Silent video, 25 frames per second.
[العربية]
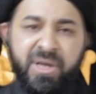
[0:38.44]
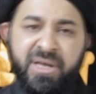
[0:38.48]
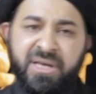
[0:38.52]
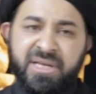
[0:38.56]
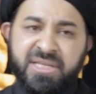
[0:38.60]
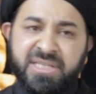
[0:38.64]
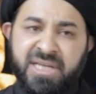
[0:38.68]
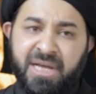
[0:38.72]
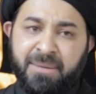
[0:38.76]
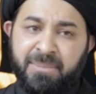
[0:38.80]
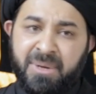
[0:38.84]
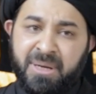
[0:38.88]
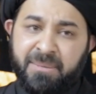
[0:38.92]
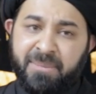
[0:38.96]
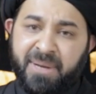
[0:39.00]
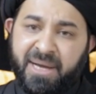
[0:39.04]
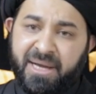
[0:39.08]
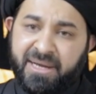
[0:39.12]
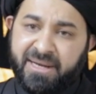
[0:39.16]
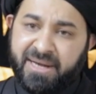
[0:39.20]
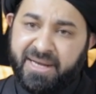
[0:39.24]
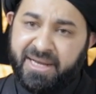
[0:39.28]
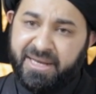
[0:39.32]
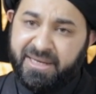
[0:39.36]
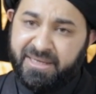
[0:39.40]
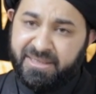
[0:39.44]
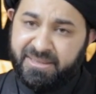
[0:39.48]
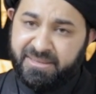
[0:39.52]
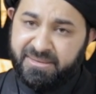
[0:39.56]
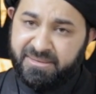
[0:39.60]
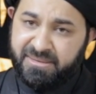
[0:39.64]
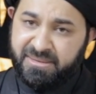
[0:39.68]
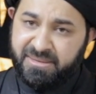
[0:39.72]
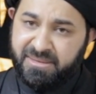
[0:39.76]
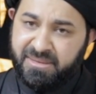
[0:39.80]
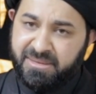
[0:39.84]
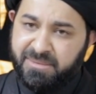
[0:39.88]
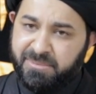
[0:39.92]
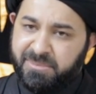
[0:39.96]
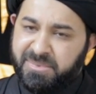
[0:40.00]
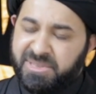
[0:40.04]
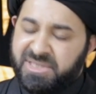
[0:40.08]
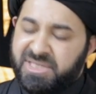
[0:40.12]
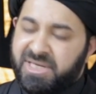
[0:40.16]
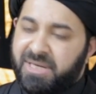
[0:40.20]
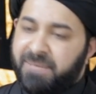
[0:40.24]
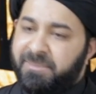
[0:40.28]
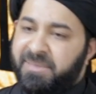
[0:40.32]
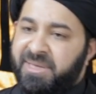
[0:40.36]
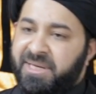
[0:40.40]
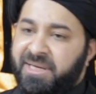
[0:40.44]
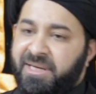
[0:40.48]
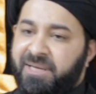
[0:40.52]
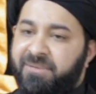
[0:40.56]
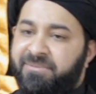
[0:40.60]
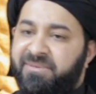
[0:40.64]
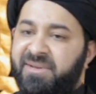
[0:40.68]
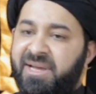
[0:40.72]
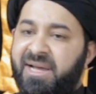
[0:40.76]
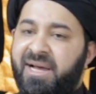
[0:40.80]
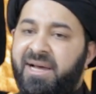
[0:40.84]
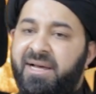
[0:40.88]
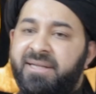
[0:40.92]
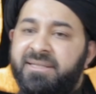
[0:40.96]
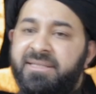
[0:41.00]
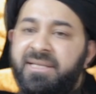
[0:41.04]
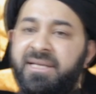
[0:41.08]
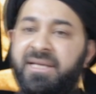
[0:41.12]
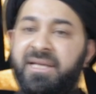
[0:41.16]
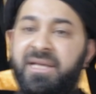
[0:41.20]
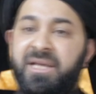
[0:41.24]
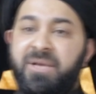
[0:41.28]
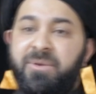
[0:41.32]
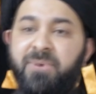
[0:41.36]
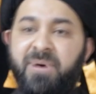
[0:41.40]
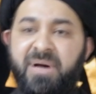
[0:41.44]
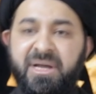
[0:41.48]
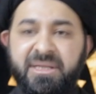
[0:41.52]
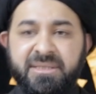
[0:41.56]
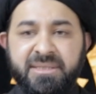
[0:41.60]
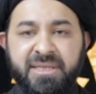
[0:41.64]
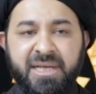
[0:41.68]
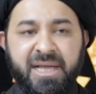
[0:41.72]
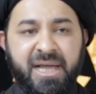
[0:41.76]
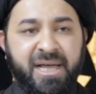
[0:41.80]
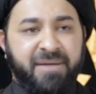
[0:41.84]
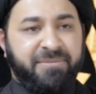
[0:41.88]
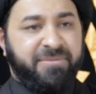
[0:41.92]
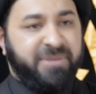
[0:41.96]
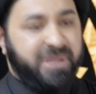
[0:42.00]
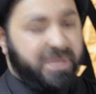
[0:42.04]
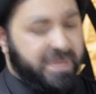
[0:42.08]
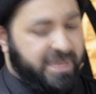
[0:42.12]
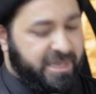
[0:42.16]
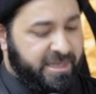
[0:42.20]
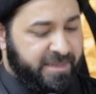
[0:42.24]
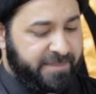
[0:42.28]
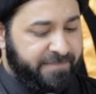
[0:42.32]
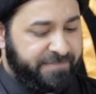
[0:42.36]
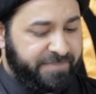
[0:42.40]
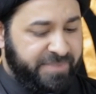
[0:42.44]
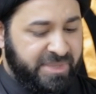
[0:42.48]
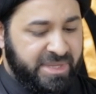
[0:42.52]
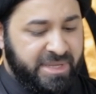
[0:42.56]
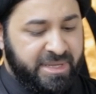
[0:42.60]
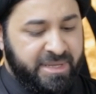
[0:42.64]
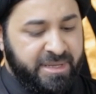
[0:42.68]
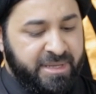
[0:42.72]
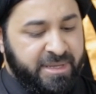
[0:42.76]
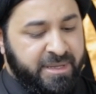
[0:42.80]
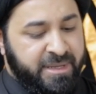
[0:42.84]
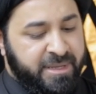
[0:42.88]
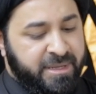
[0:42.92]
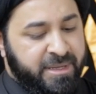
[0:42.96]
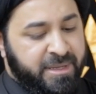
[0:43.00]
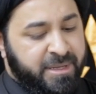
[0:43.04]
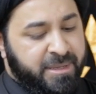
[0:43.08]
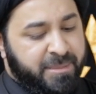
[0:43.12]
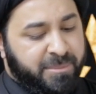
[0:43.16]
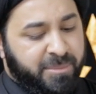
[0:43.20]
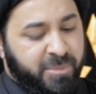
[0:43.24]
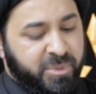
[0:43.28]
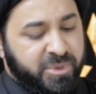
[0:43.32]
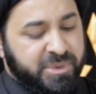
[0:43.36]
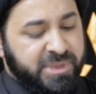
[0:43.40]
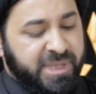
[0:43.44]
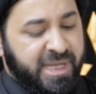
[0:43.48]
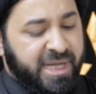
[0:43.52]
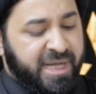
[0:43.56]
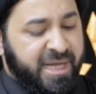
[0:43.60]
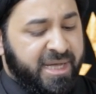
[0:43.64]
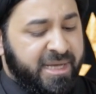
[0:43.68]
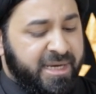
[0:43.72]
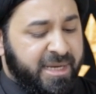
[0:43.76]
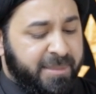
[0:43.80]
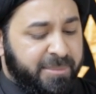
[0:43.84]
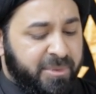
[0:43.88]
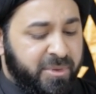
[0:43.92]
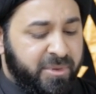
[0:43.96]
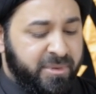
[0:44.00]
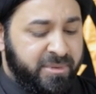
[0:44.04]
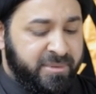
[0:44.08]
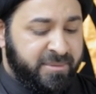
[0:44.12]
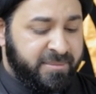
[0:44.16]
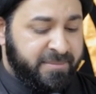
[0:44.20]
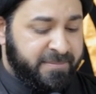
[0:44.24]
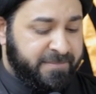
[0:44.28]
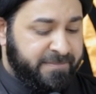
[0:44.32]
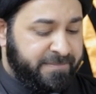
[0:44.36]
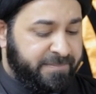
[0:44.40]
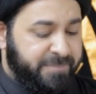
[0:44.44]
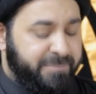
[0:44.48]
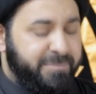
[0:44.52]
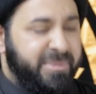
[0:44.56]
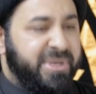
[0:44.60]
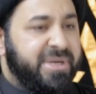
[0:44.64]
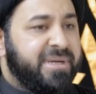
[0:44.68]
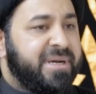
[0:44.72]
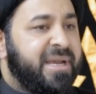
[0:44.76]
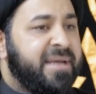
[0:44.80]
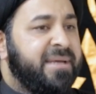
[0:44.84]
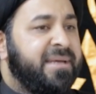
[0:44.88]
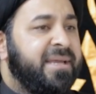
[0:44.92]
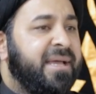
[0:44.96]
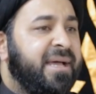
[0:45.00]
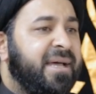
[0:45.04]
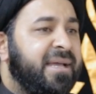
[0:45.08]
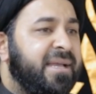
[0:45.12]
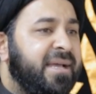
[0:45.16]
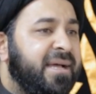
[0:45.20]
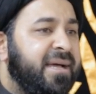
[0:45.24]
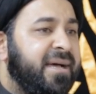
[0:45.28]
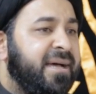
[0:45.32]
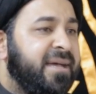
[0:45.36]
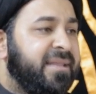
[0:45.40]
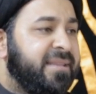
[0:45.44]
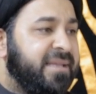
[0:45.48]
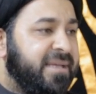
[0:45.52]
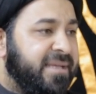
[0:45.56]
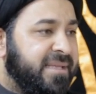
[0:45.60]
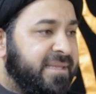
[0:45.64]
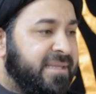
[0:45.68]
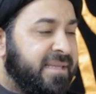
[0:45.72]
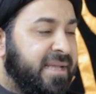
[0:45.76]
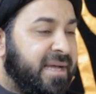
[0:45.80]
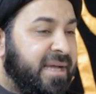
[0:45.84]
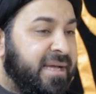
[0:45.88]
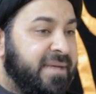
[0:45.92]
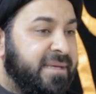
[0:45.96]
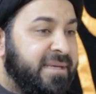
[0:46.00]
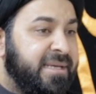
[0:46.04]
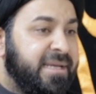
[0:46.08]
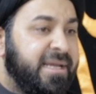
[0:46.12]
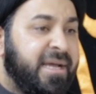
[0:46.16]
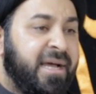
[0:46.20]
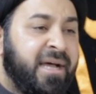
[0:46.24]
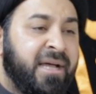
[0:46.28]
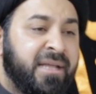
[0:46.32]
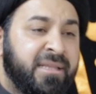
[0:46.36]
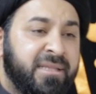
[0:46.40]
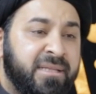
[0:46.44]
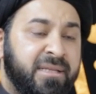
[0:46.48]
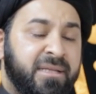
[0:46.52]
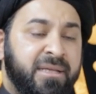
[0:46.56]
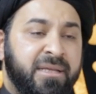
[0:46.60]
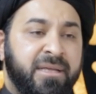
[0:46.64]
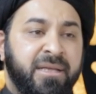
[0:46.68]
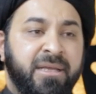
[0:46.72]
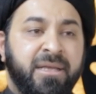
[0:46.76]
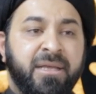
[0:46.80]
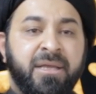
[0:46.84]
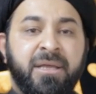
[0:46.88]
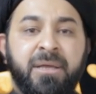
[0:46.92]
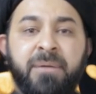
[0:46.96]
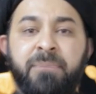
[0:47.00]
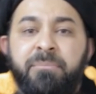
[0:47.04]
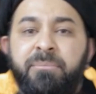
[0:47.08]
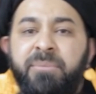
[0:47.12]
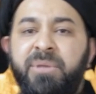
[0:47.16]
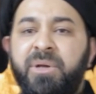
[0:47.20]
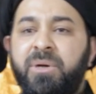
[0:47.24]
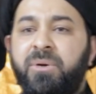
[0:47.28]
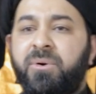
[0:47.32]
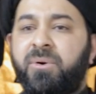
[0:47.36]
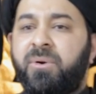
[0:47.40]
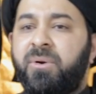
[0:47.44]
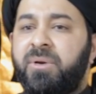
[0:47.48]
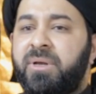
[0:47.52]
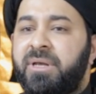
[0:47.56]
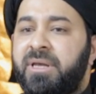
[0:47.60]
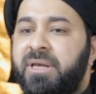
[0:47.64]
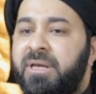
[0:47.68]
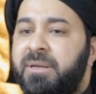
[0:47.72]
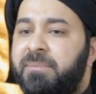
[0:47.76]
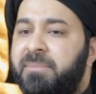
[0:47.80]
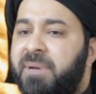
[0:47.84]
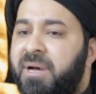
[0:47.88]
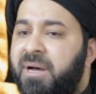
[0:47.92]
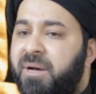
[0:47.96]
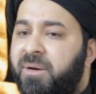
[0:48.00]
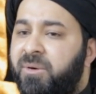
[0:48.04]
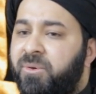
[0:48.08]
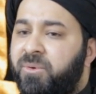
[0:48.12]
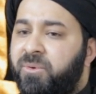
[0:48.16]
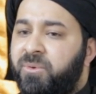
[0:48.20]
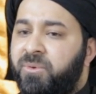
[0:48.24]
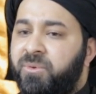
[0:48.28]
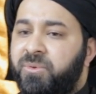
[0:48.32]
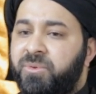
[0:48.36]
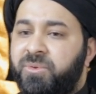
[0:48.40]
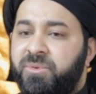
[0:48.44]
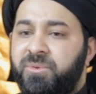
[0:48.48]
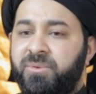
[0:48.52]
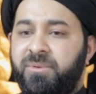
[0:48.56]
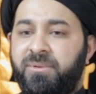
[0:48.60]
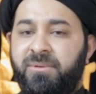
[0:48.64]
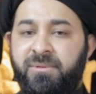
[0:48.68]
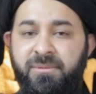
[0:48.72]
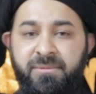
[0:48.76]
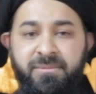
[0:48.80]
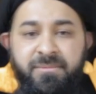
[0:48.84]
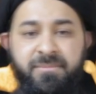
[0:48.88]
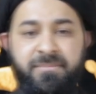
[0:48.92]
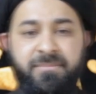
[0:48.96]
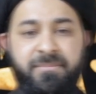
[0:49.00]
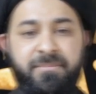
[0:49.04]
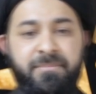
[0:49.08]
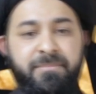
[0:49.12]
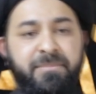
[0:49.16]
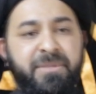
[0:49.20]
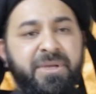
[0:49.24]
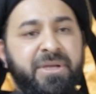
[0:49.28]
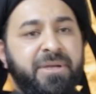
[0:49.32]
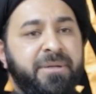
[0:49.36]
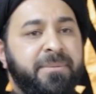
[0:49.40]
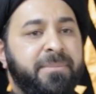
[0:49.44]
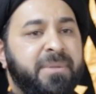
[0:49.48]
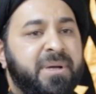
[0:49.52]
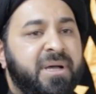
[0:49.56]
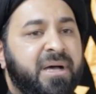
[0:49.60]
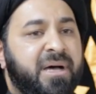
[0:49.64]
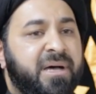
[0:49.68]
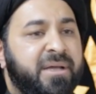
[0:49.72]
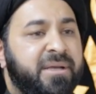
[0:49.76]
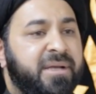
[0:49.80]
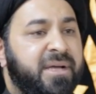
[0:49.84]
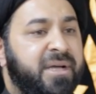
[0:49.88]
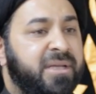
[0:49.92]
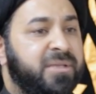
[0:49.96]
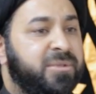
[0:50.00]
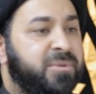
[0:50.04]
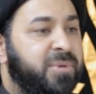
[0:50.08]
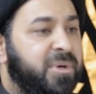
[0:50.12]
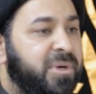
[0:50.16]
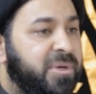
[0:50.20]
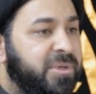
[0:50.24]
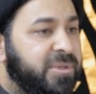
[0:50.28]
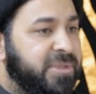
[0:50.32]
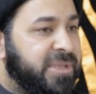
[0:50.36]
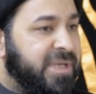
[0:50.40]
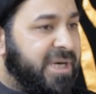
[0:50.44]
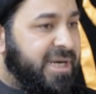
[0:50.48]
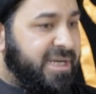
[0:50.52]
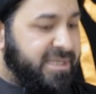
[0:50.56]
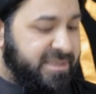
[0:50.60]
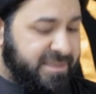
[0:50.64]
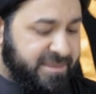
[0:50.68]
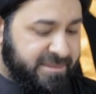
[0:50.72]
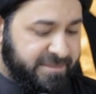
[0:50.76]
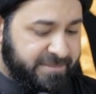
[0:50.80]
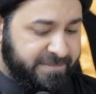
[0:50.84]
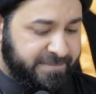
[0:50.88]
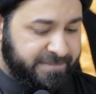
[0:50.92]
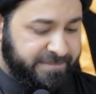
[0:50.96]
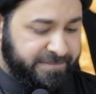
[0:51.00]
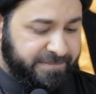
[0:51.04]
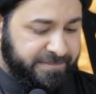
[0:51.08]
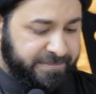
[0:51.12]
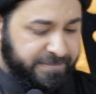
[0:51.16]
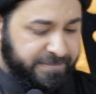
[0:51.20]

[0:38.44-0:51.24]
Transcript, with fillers: وأن شعب البحرين بجميع فئاته واطيافه مطالب بالرد على هذه التعديات بكل ما اوتوا من امكانات وقدرات